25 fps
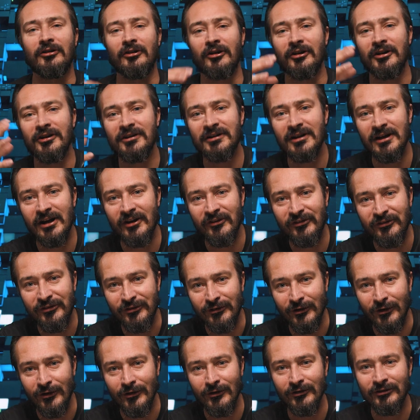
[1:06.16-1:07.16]
No i teraz
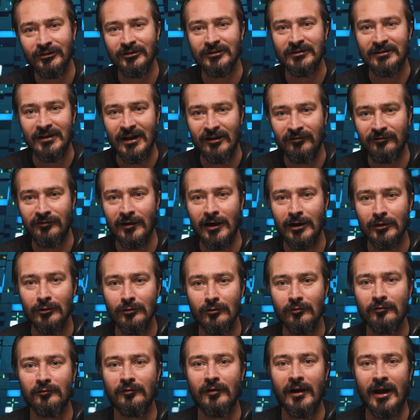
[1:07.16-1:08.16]
coś dla
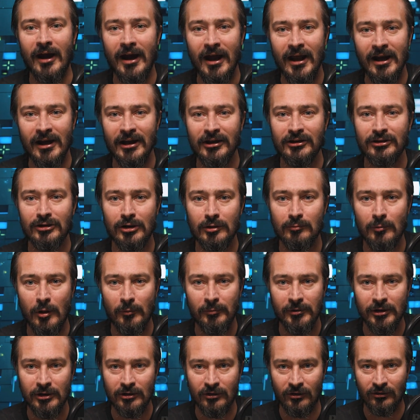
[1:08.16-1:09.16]
fanów
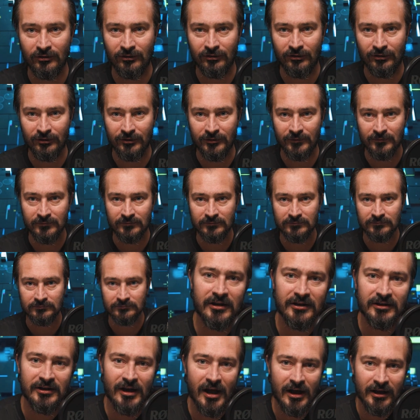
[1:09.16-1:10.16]
elektromobilności.
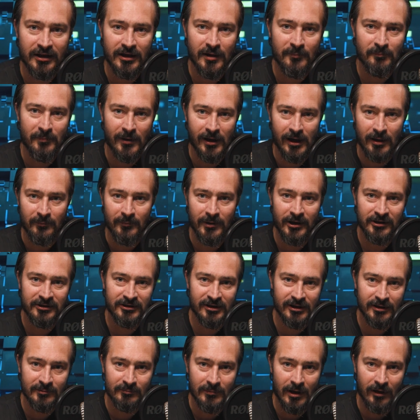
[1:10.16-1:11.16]
Jakie
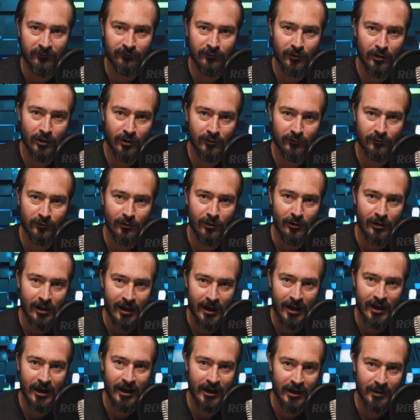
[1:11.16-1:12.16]
parametry ma Volvo
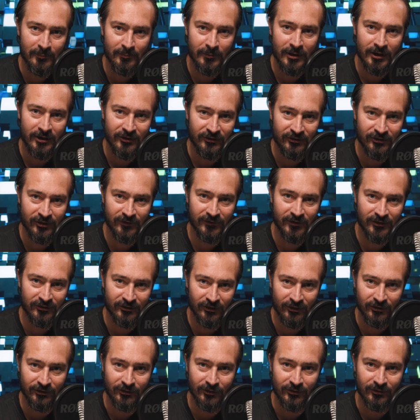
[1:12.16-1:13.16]

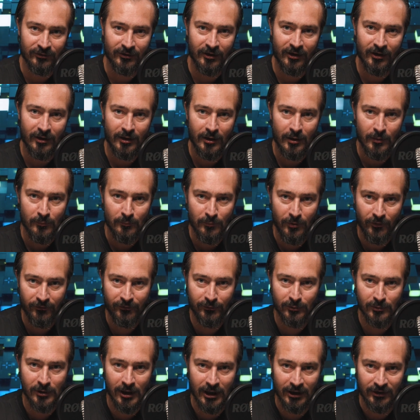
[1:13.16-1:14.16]
EM90?
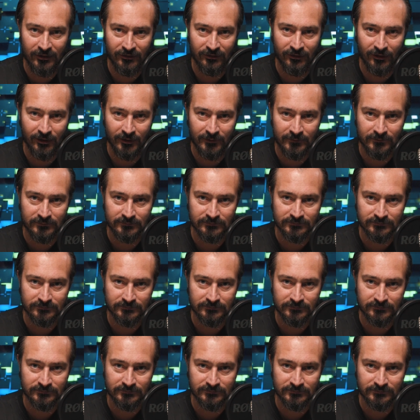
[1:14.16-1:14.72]
Posłuchajcie.